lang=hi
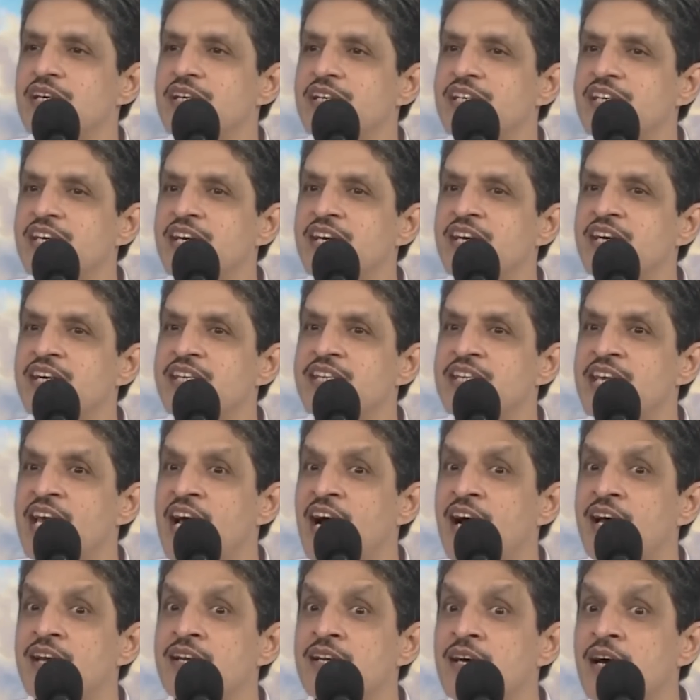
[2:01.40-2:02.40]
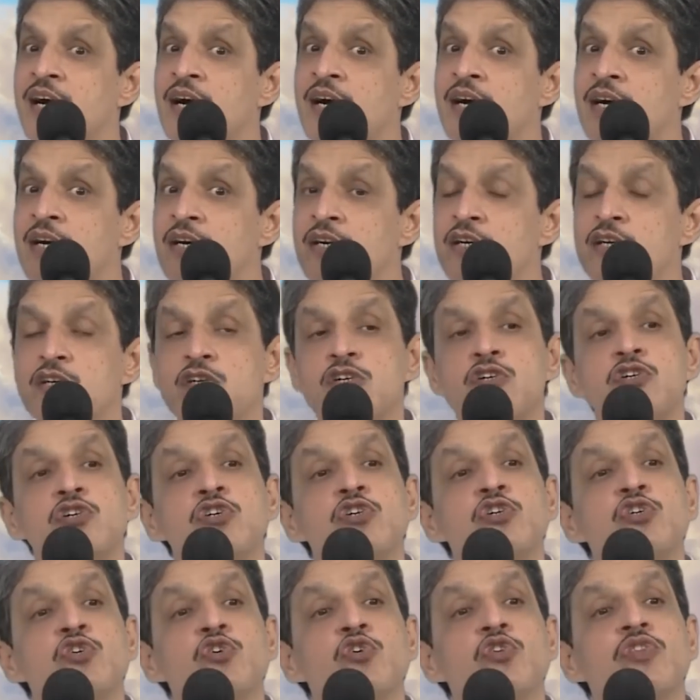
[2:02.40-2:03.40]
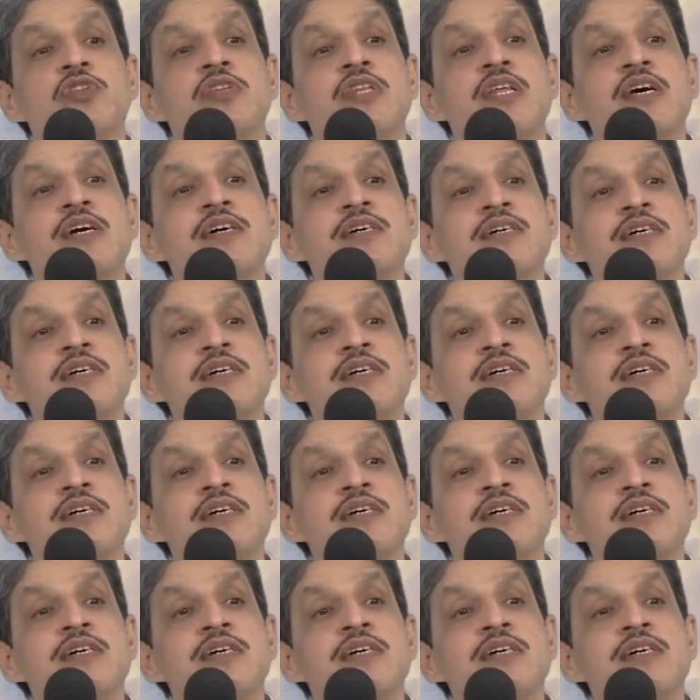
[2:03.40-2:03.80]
ये है ध्यान का शुद्ध